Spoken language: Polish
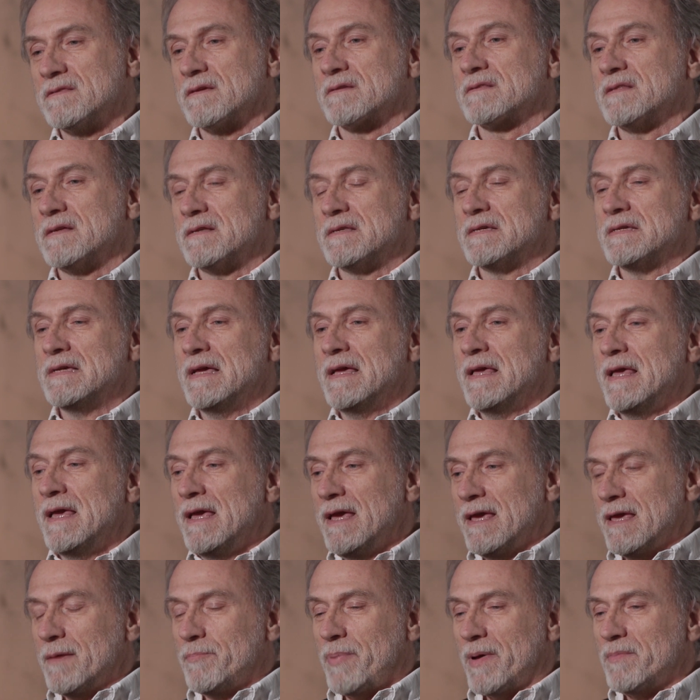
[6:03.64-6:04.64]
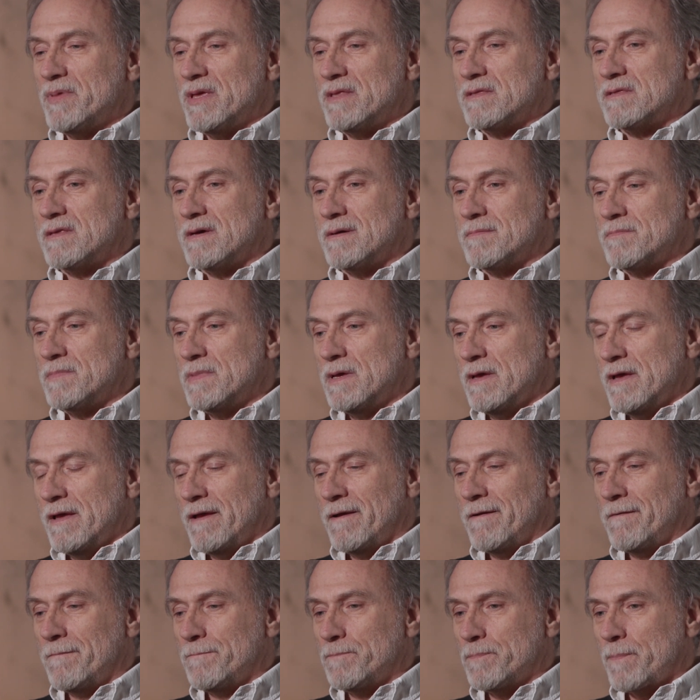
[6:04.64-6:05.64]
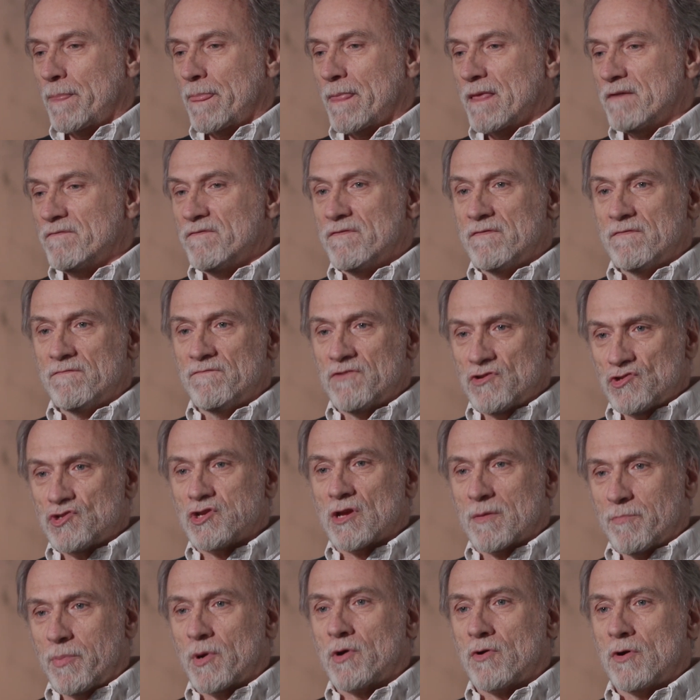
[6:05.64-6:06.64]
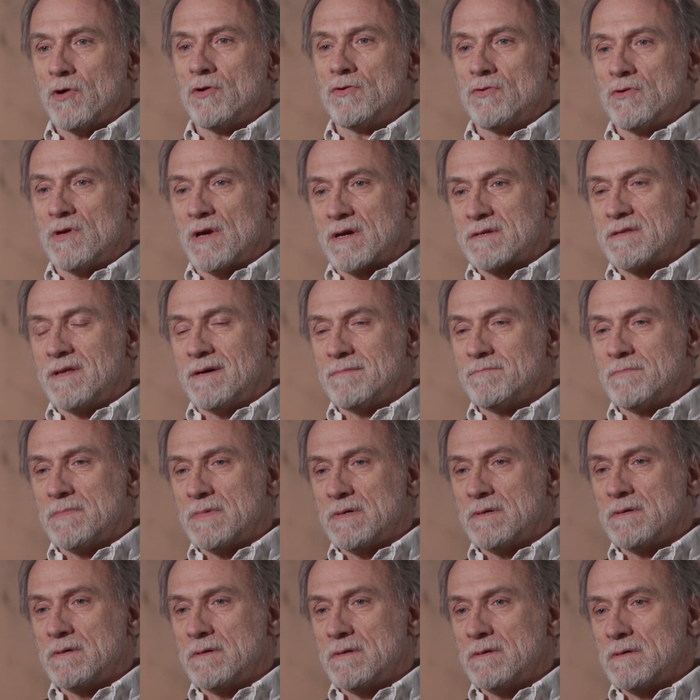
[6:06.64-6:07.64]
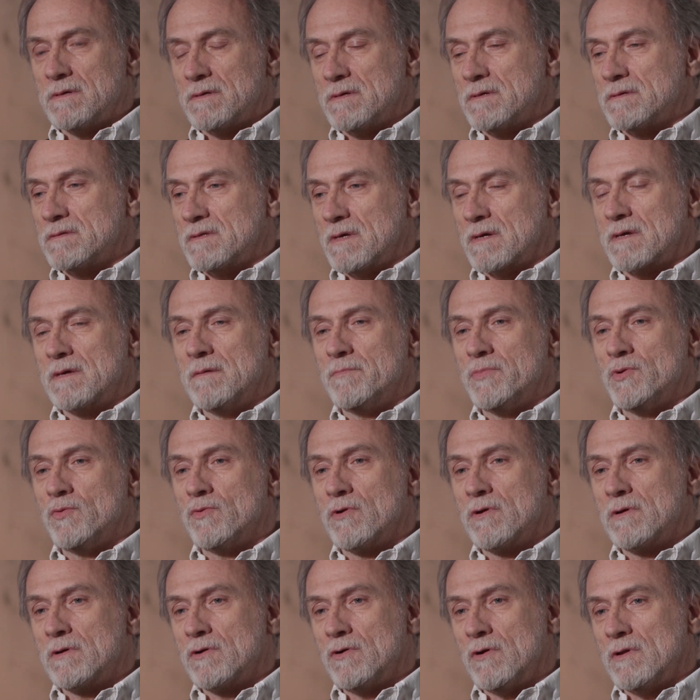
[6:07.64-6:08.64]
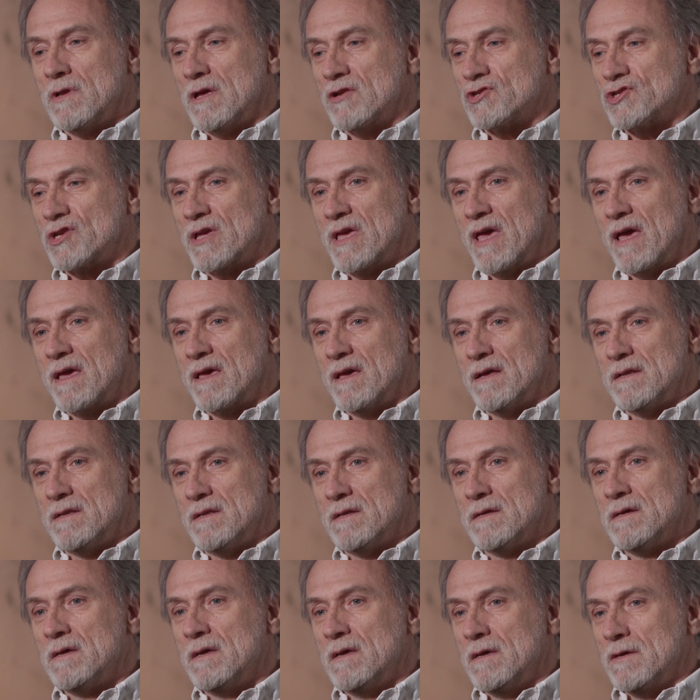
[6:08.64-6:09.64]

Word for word: i tak dalej. I pamiętam Mm, wyścig pokoju, jak tam e, taki był kolarz Kegel.